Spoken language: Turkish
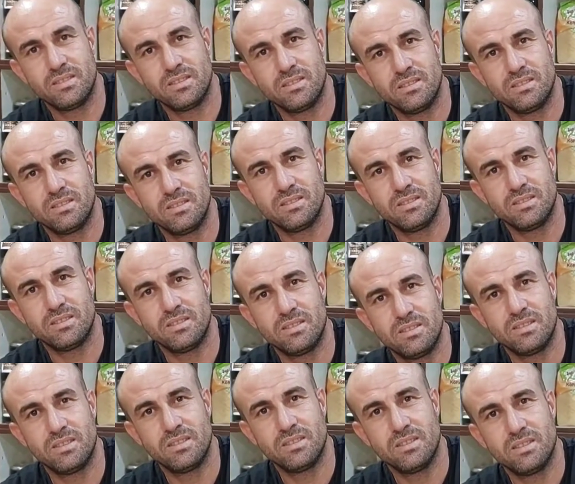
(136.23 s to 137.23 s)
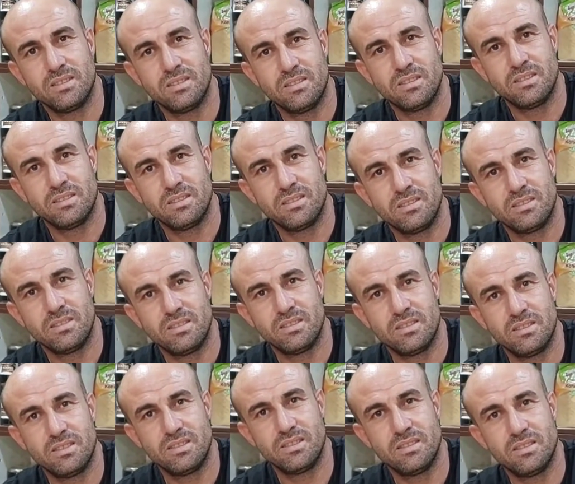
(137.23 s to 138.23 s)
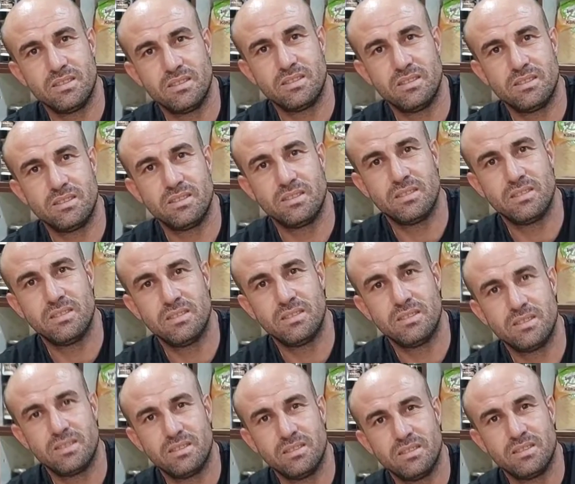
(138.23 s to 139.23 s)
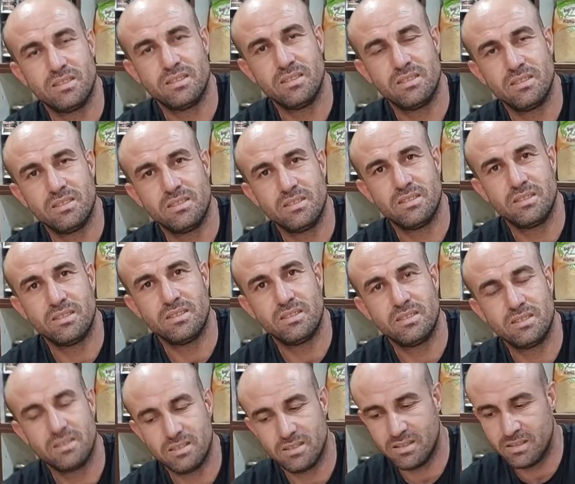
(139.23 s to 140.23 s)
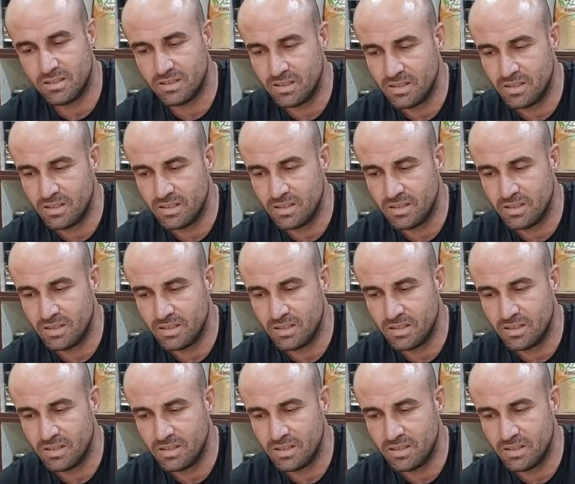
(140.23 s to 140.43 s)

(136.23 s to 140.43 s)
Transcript: Sokak hayvanları toplanıp iğneyle uyutulmalı mı yoksa toplanmamalı mı?